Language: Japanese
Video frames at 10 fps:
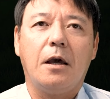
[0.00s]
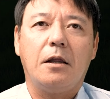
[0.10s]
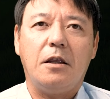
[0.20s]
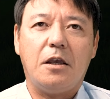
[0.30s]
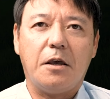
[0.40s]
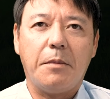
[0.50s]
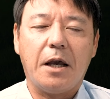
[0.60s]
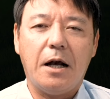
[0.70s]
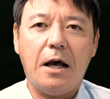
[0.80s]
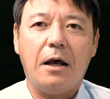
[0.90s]
2期
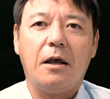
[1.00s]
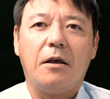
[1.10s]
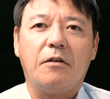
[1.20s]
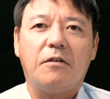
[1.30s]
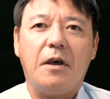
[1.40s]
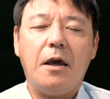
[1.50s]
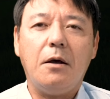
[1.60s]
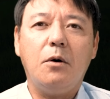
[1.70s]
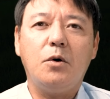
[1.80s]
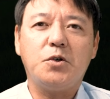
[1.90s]
目が
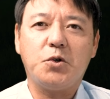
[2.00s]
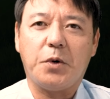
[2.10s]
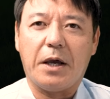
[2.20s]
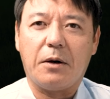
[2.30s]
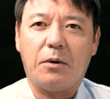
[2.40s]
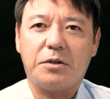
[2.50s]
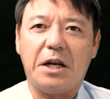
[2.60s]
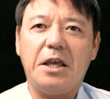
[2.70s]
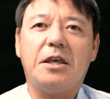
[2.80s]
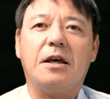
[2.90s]
1050円、こち
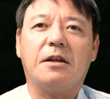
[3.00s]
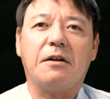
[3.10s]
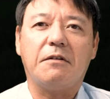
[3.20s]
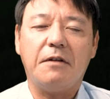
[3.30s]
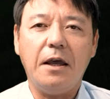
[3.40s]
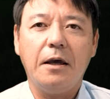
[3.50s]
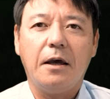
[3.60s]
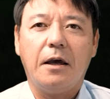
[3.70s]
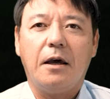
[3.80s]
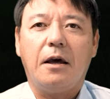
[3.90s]
ら1期あたりですね、
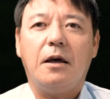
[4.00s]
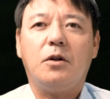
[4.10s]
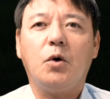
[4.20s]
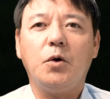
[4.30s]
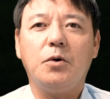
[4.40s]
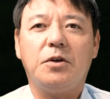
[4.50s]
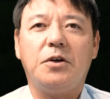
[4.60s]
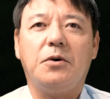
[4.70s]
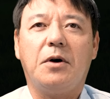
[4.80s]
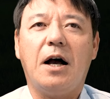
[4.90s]
という
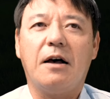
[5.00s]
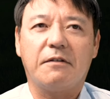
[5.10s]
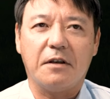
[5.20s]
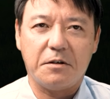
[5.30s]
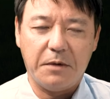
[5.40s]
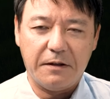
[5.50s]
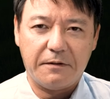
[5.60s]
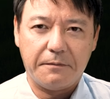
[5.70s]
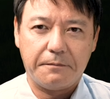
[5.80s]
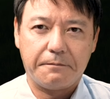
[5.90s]
費用が発生します。